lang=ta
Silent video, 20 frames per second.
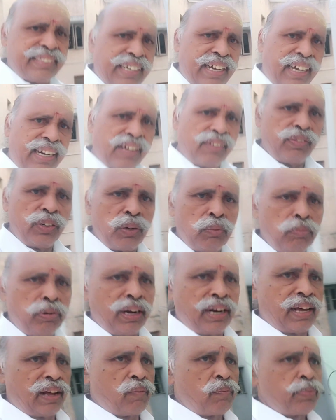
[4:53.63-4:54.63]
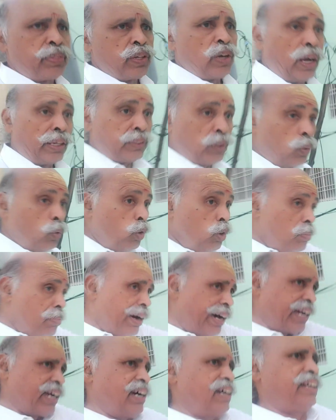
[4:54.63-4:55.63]
சேர விரும்பல அந்த
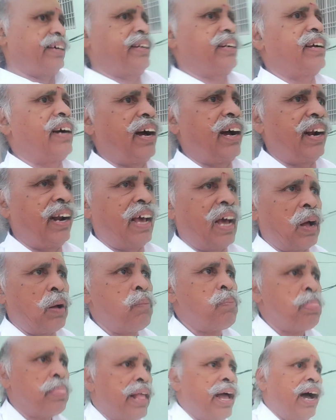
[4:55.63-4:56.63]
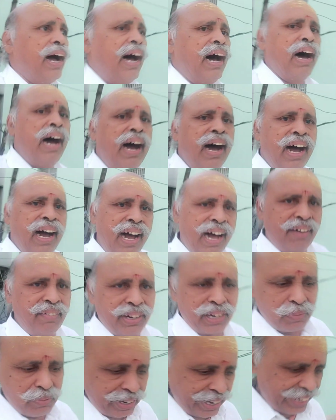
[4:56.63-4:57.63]
குருமார்கள் இருக்காங்களே
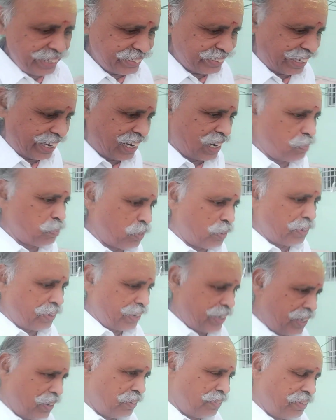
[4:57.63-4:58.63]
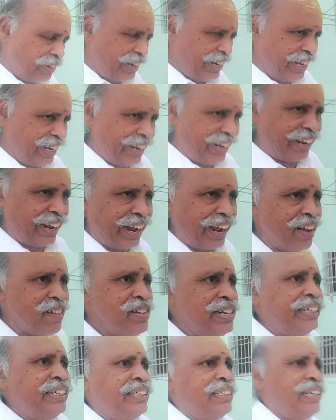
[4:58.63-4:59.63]
அவரை மாதிரி சேர போகிறோன்ன உடனே
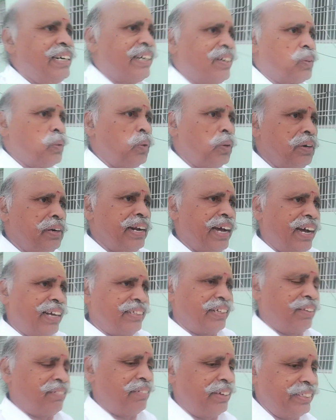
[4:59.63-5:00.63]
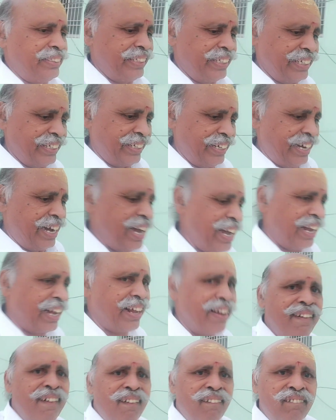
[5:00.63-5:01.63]
குருநாதர் வந்து
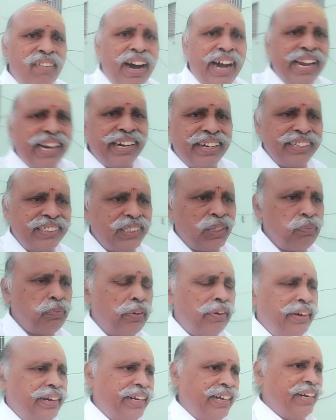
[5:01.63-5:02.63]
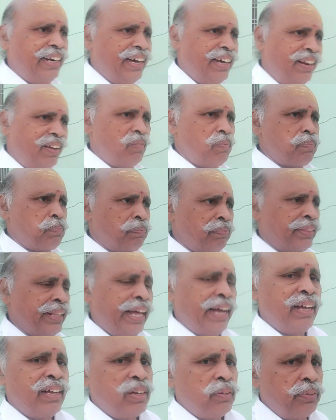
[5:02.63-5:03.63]
வாயடிச்சு போய் நின்னார்
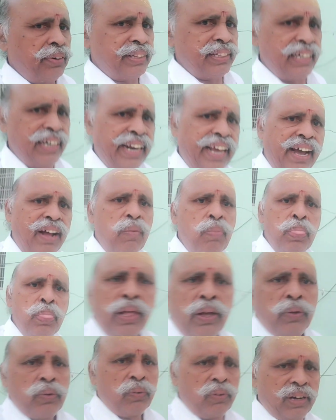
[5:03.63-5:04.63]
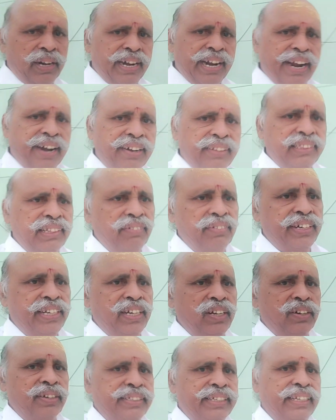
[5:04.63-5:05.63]
புரியுதுங்களா உங்களை நான் அடுத்த
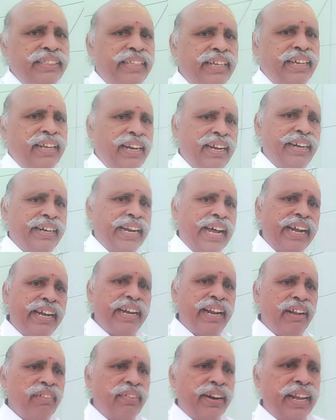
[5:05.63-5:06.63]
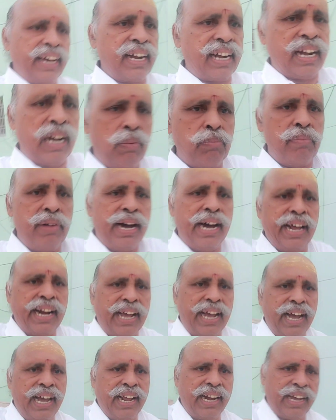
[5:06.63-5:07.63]
வீடியோவில் சந்திக்கிறேன் நன்றி வணக்கம் ஹர
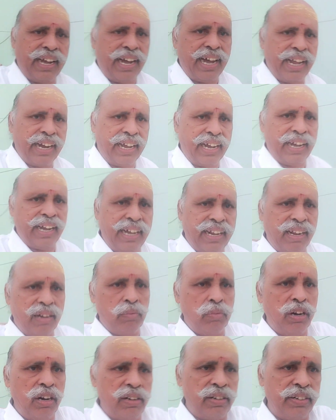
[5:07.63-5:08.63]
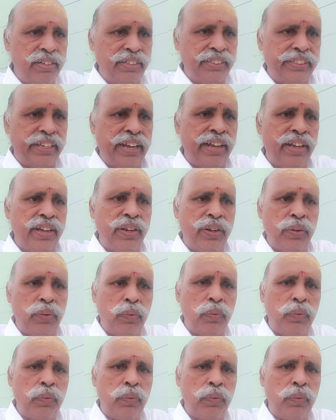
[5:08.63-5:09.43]
ஹர ஹர ஹர மகோதேவ்